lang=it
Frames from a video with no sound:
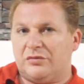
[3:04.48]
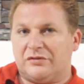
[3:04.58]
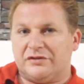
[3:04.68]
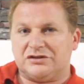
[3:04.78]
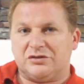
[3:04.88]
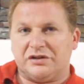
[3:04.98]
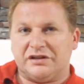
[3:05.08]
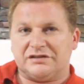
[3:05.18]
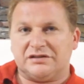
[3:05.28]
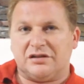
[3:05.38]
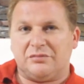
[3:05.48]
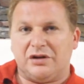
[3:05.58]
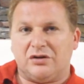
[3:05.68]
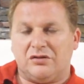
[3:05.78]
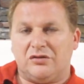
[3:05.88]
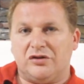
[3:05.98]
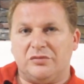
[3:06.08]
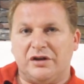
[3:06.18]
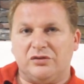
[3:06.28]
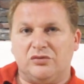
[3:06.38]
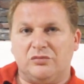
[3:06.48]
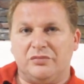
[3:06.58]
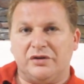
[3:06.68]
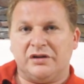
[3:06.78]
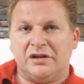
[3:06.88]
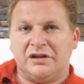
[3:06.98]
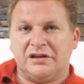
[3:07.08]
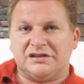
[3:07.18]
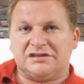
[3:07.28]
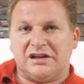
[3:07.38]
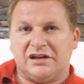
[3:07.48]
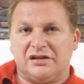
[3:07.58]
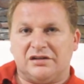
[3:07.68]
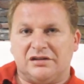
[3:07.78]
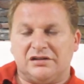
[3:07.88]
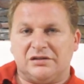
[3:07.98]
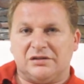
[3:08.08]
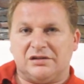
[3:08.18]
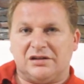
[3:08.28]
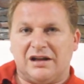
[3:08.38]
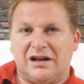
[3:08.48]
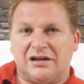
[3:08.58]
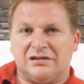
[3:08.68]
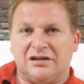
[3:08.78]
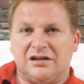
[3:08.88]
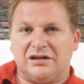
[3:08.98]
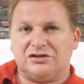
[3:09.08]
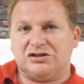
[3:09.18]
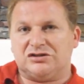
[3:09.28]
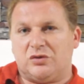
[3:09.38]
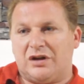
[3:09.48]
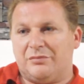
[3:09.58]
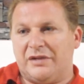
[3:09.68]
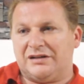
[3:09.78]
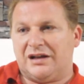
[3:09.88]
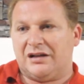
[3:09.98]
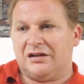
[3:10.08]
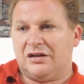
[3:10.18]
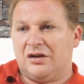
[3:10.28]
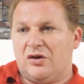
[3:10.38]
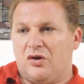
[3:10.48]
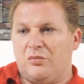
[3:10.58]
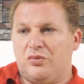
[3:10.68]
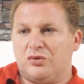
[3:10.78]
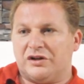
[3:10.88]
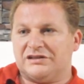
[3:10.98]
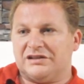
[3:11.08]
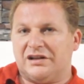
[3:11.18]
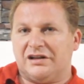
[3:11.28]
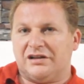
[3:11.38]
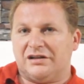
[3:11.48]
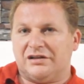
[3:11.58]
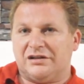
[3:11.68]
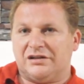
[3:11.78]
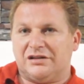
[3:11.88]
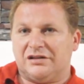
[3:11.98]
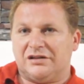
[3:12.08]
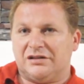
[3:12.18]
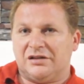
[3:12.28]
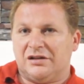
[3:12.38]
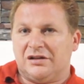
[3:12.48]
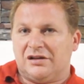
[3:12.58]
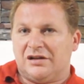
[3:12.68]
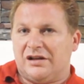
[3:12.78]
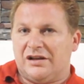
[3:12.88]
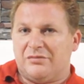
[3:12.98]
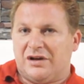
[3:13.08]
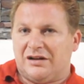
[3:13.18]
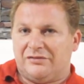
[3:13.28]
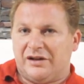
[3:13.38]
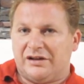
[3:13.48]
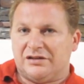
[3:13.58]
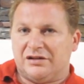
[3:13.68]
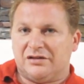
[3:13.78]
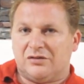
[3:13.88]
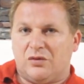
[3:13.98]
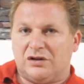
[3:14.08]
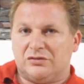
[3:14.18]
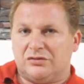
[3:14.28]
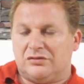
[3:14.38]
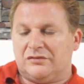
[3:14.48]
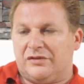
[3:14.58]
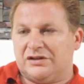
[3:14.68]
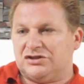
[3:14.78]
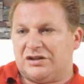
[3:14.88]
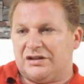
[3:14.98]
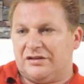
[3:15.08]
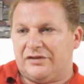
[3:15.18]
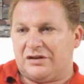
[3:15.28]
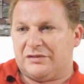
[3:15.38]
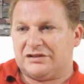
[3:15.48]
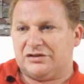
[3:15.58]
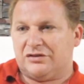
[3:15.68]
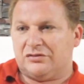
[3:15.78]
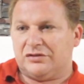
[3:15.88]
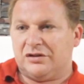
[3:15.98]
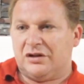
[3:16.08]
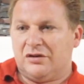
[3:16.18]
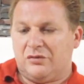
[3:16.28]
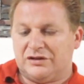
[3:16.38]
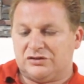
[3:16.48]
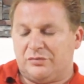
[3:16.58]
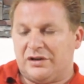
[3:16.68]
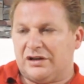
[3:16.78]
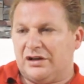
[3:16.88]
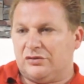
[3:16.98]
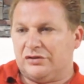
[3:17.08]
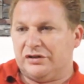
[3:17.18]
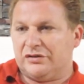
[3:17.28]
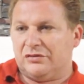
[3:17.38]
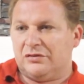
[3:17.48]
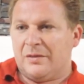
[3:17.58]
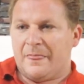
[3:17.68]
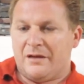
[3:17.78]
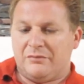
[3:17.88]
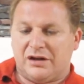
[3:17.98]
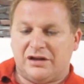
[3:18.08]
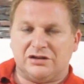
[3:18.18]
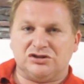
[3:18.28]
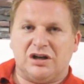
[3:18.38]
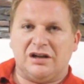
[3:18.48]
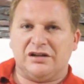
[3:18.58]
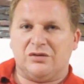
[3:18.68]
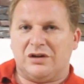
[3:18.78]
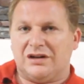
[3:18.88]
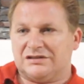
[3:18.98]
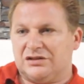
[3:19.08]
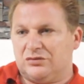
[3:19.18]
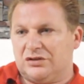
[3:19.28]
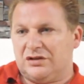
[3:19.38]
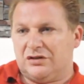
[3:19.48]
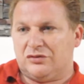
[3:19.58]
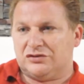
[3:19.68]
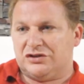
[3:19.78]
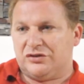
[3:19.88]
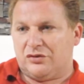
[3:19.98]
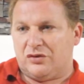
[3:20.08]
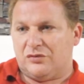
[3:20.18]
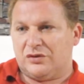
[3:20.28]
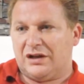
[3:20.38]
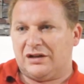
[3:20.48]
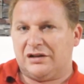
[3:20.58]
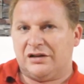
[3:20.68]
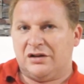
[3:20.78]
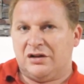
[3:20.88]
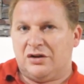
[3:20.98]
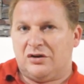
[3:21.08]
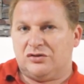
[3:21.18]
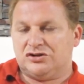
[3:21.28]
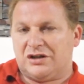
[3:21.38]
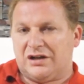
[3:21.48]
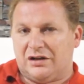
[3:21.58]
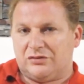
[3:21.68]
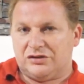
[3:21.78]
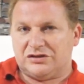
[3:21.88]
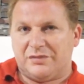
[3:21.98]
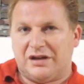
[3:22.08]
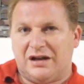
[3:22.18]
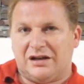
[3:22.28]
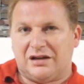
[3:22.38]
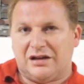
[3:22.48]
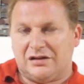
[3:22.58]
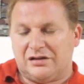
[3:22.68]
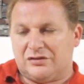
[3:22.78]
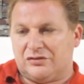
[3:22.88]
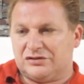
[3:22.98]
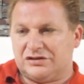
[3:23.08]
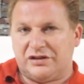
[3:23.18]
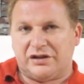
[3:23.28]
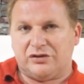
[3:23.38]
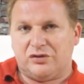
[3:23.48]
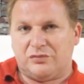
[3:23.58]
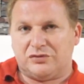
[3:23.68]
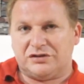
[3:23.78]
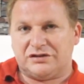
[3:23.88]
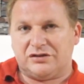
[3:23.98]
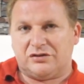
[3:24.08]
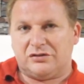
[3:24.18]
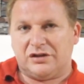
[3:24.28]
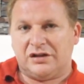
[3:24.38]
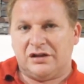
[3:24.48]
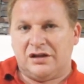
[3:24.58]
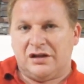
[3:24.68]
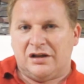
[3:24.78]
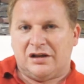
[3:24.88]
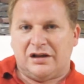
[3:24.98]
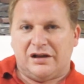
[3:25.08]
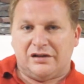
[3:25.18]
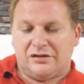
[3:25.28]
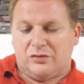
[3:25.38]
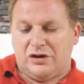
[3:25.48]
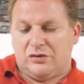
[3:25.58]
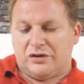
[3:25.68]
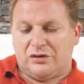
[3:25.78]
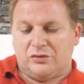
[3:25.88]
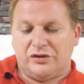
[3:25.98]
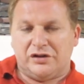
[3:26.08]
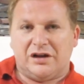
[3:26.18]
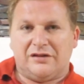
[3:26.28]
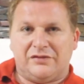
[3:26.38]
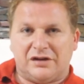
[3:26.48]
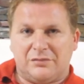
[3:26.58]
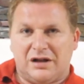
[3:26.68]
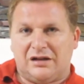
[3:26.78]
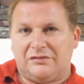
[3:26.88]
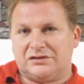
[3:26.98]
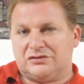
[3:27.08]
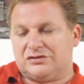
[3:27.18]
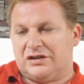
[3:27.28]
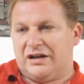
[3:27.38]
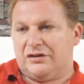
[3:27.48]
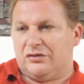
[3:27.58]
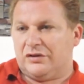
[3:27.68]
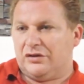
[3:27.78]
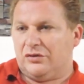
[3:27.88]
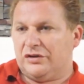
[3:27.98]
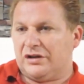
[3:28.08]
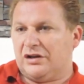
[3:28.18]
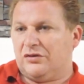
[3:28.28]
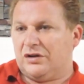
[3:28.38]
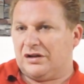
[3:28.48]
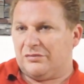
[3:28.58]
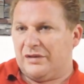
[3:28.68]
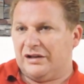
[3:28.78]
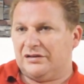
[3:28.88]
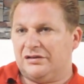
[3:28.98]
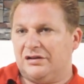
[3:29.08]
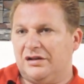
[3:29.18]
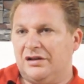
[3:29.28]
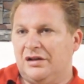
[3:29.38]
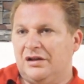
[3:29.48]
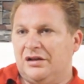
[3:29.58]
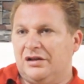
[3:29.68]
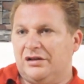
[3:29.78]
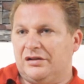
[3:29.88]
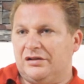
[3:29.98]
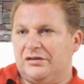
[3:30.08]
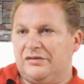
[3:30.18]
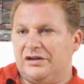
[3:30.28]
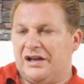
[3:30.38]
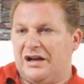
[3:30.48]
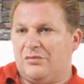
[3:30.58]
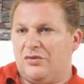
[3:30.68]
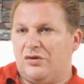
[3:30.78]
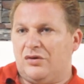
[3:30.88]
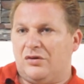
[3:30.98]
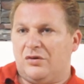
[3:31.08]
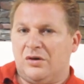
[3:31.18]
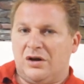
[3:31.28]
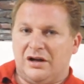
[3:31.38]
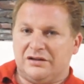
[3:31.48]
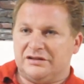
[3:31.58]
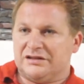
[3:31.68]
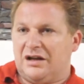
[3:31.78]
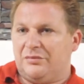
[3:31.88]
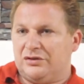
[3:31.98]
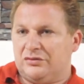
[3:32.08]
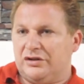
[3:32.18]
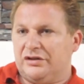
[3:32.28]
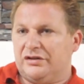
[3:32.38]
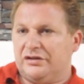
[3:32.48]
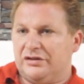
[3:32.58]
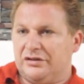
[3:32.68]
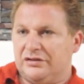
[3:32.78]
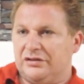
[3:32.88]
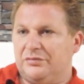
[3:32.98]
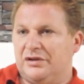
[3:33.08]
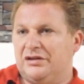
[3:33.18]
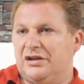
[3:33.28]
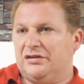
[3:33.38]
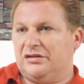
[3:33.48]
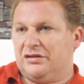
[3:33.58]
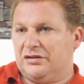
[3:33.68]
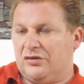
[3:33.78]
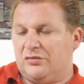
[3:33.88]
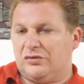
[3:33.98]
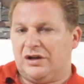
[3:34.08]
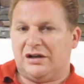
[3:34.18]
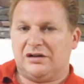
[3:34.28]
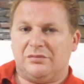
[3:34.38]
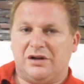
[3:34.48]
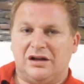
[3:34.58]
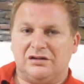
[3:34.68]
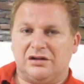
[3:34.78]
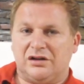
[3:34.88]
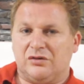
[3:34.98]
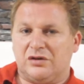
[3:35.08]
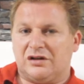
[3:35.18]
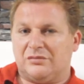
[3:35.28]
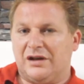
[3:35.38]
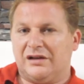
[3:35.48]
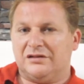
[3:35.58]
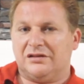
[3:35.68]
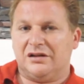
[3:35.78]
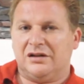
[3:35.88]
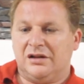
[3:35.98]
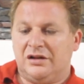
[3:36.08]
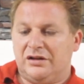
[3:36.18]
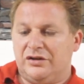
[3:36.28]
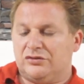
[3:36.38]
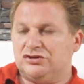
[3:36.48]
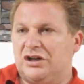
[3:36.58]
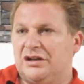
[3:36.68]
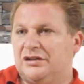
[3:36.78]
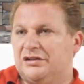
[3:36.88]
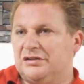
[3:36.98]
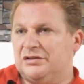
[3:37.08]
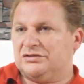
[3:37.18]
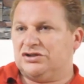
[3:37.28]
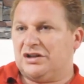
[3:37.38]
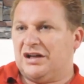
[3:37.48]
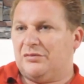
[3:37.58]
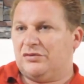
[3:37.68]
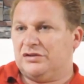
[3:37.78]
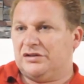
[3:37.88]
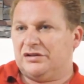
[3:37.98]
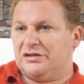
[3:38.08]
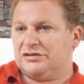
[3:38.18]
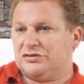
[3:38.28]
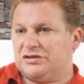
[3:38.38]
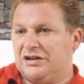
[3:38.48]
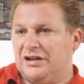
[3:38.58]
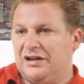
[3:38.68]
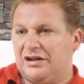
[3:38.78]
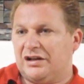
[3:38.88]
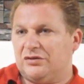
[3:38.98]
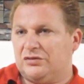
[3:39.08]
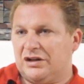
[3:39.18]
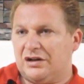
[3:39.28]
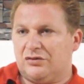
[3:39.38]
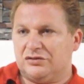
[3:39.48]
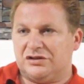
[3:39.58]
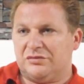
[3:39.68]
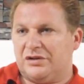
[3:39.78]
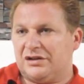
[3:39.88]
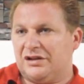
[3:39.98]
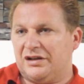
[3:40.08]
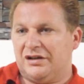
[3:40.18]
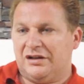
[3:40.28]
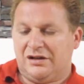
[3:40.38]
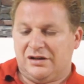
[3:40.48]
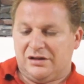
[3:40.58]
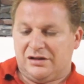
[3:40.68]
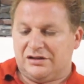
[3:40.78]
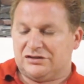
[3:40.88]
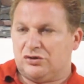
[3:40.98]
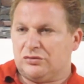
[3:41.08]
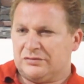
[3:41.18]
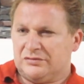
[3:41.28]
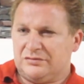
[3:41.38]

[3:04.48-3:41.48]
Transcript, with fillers: professionista, però ho i miei dubbi se eh, le carte le legge solo a metà oppure se eh, è in malafede quando fa certe affermazioni. Questo perché lo dico? Perché già in quella seduta del Consiglio Comunale ho cercato di spiegare al consigliere di opposizione che quello che lui affermava, sostenendo che noi regolarmente eh, veniamo a discapito dei dipendenti comunali pagati regolarmente, io già eh, cercavo di eh, sostenere che non era così perché eh, so,